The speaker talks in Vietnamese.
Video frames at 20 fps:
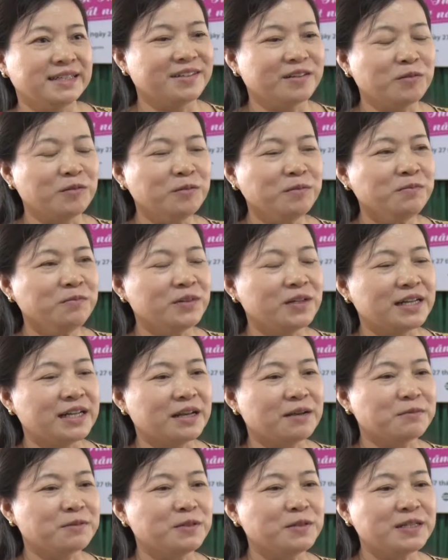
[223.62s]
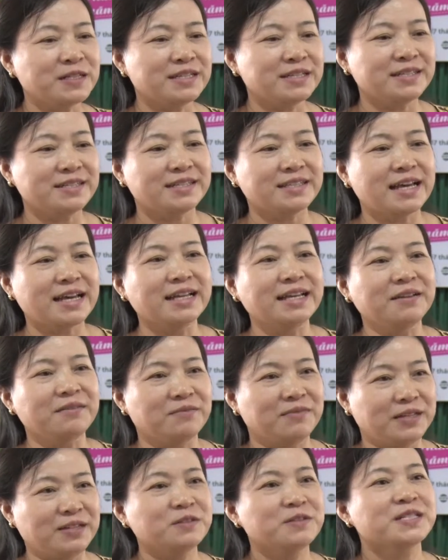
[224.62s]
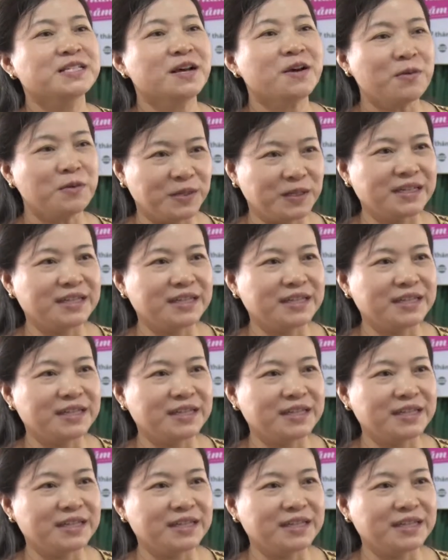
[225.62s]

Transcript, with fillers: ờ, cũng vừa đẹp cho gia đình và cho xã hội